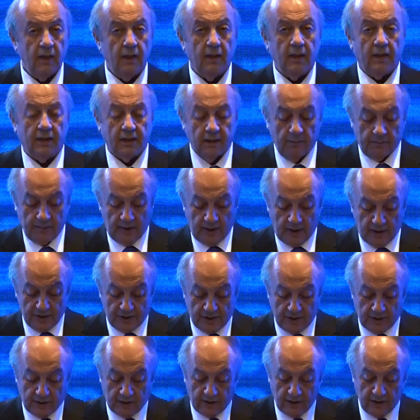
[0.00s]
İklim
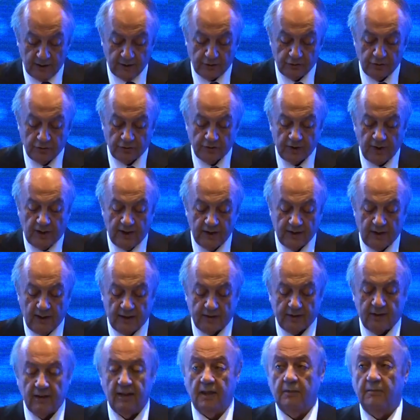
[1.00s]
değişikliği Türkiye'yi de
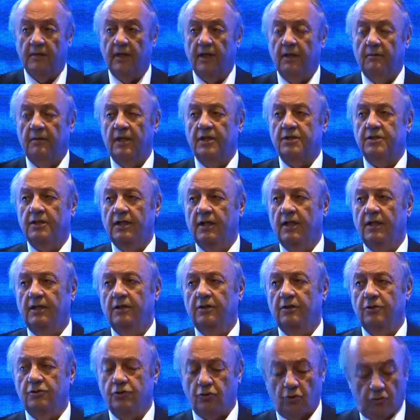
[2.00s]
etkilemeye başlayan
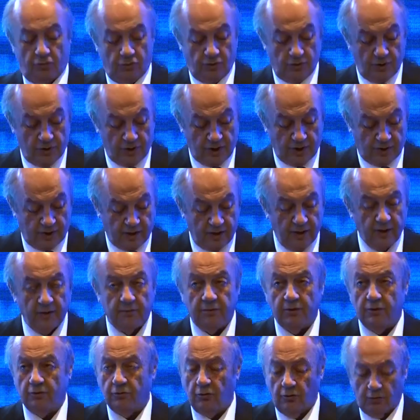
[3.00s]
çok ciddi
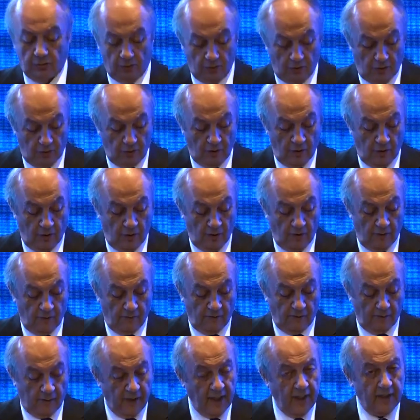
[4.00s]
bir konu.
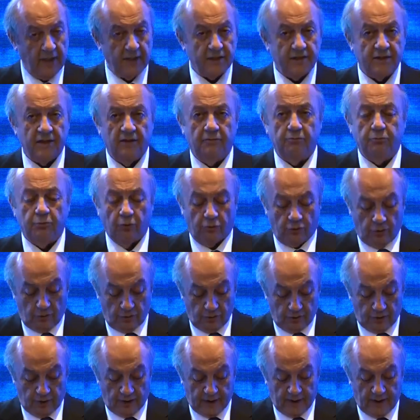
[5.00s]
Ve maalesef bu
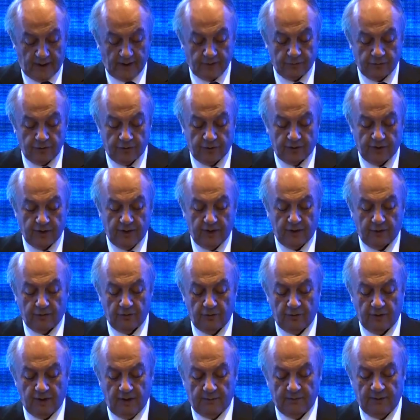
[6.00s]
konuda da Türkiye
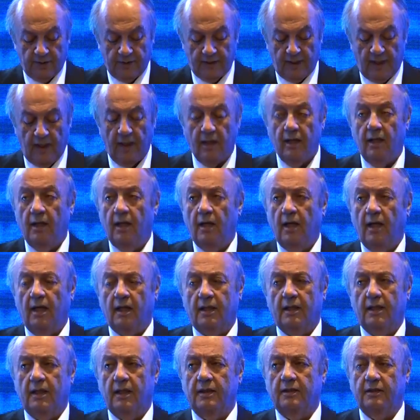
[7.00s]
gündeminde
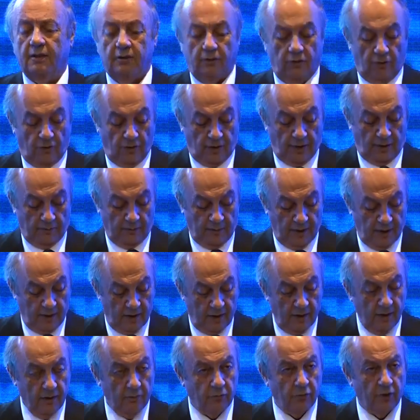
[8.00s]
hak ettiği önemi
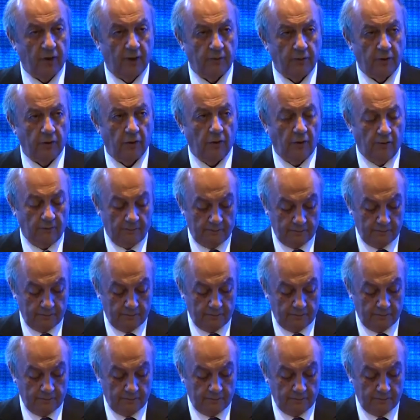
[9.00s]
bulamıyor.